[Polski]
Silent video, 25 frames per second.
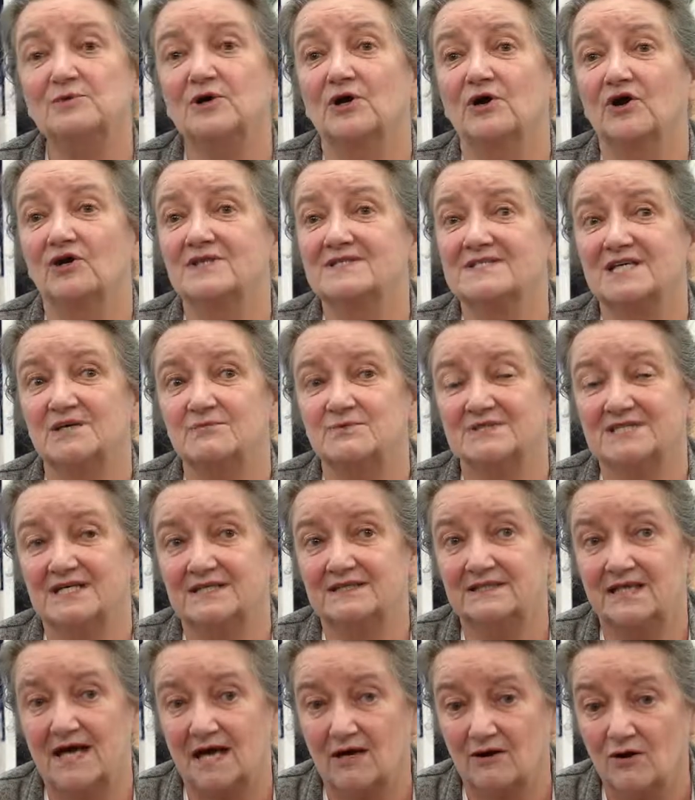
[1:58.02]
mi o koncepcję
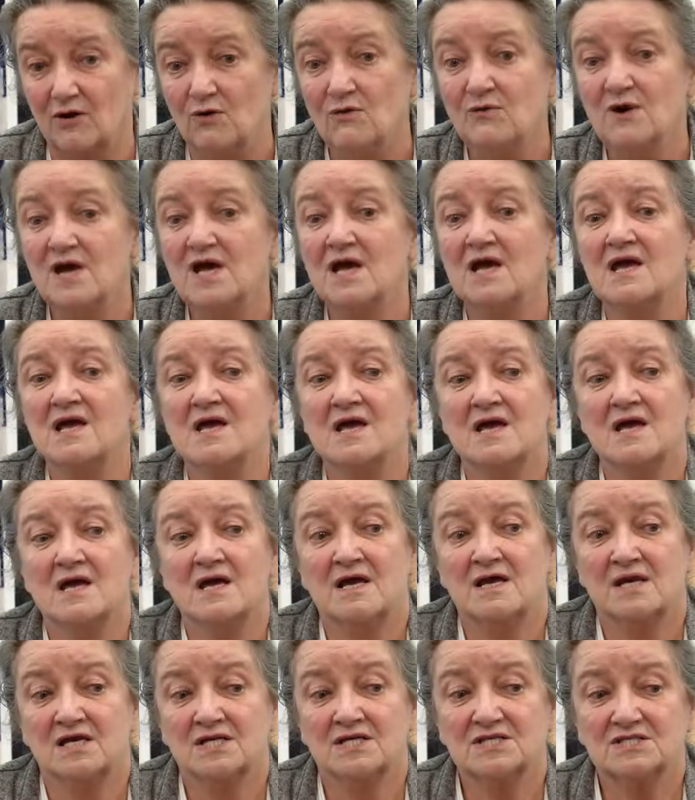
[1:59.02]
taką,
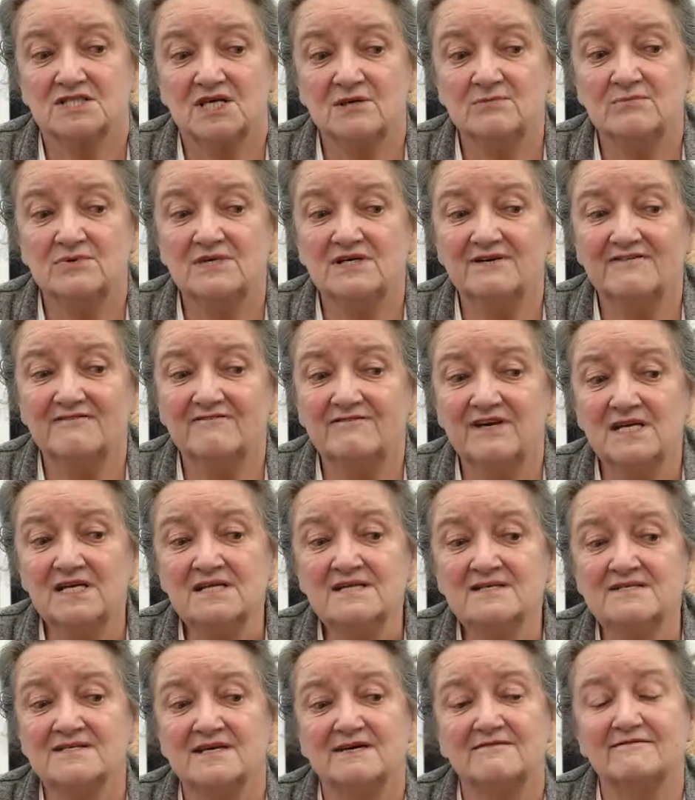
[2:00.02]
żeby
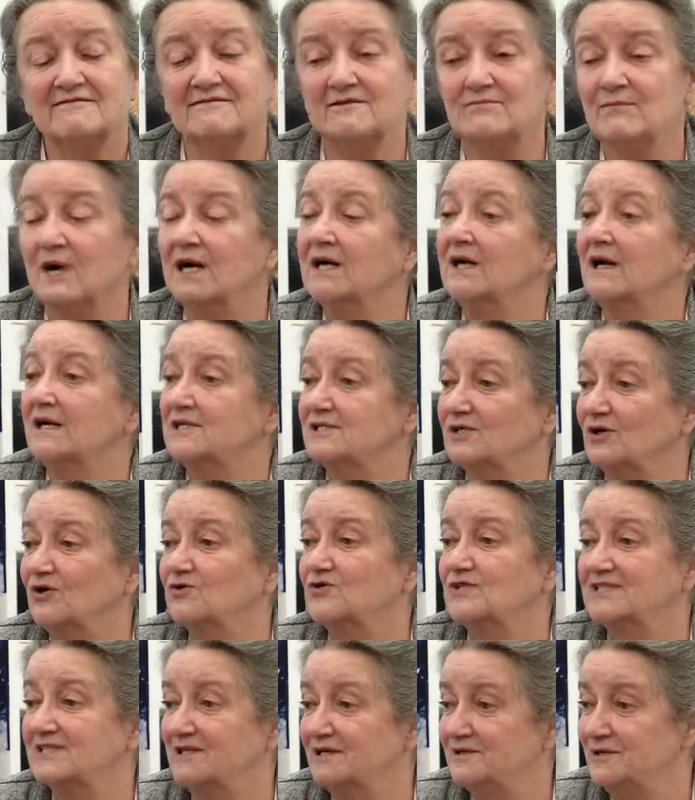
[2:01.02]
więcej wymagać
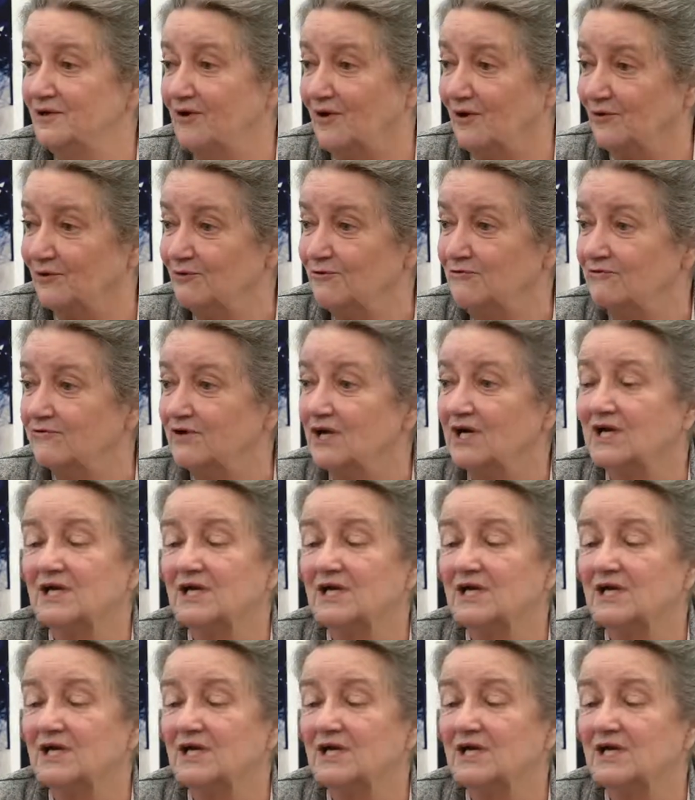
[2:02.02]
od seniorów,